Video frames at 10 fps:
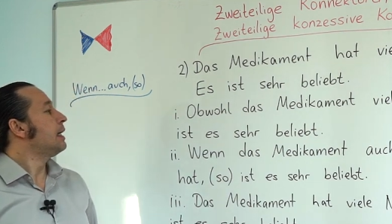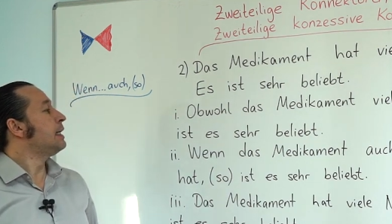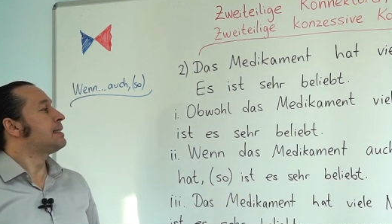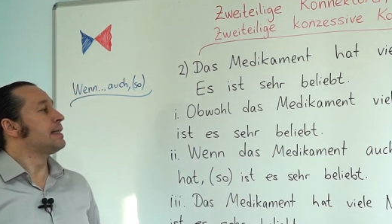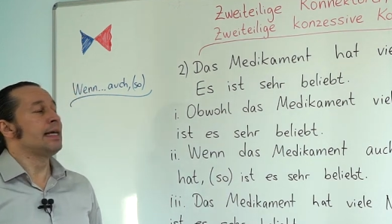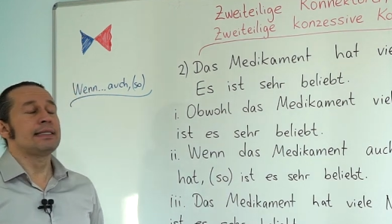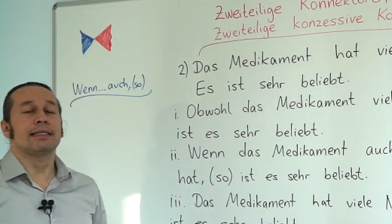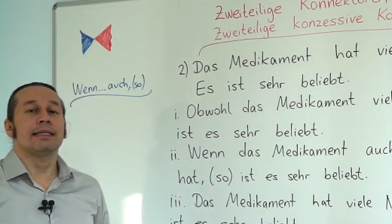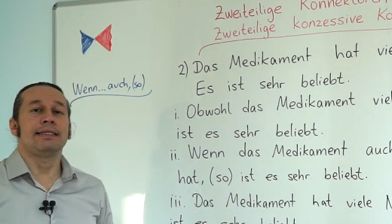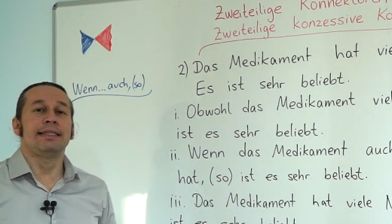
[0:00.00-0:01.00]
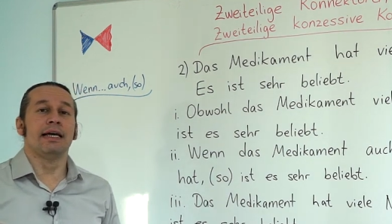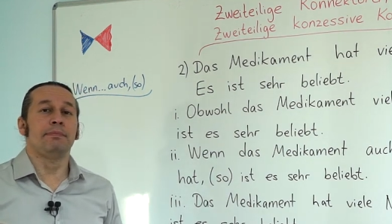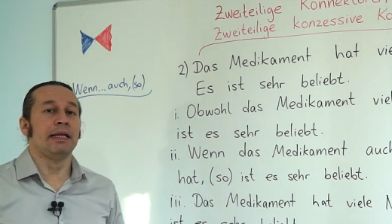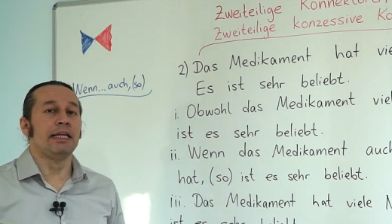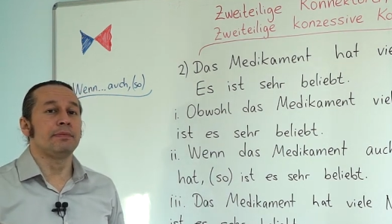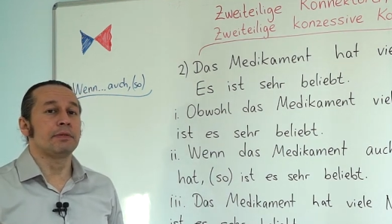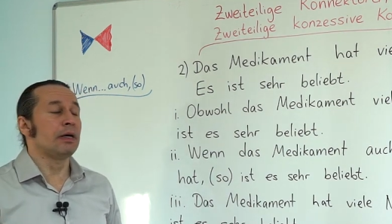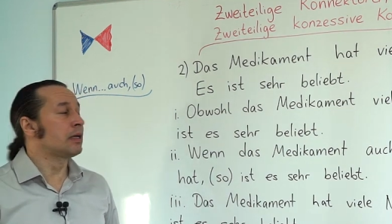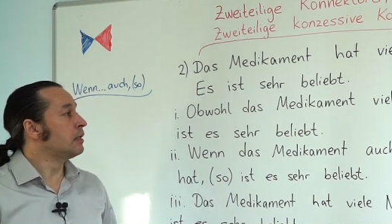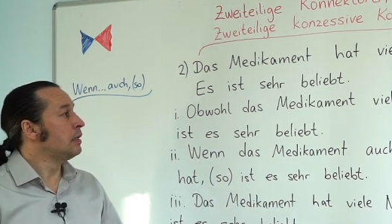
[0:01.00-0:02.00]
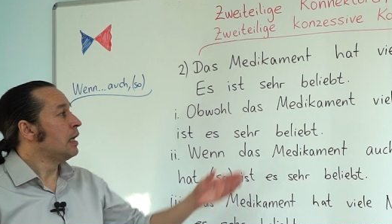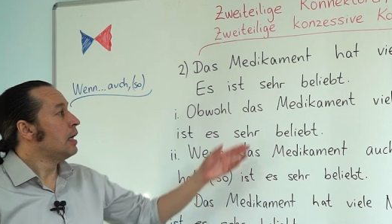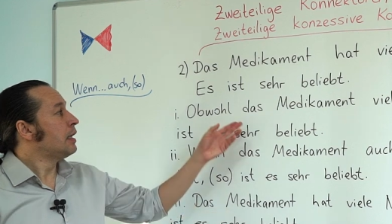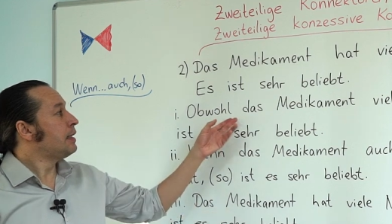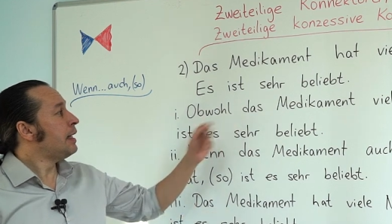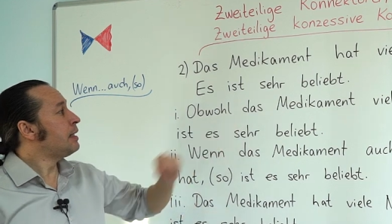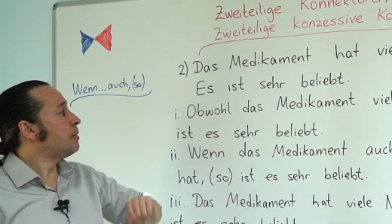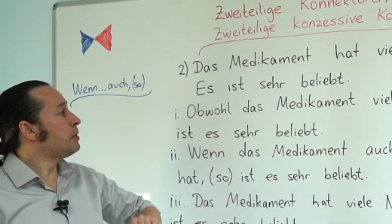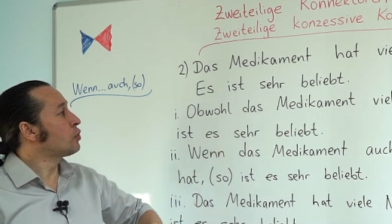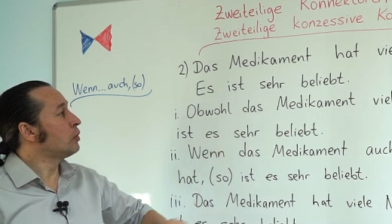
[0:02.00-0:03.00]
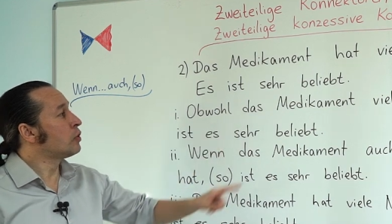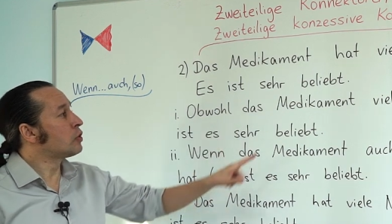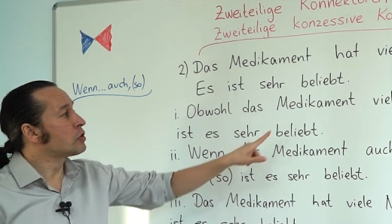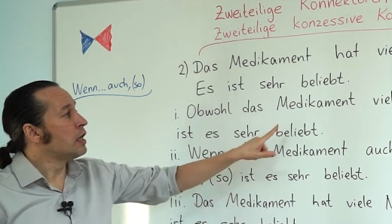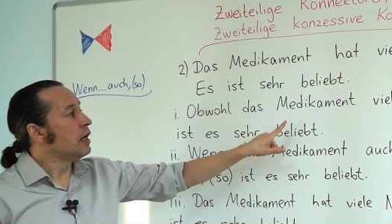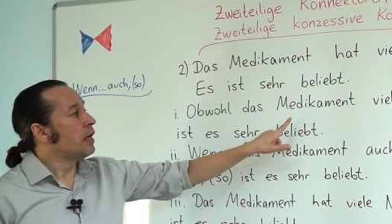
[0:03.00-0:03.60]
ist es sehr beliebt. Bakın ne demiş oluyoruz?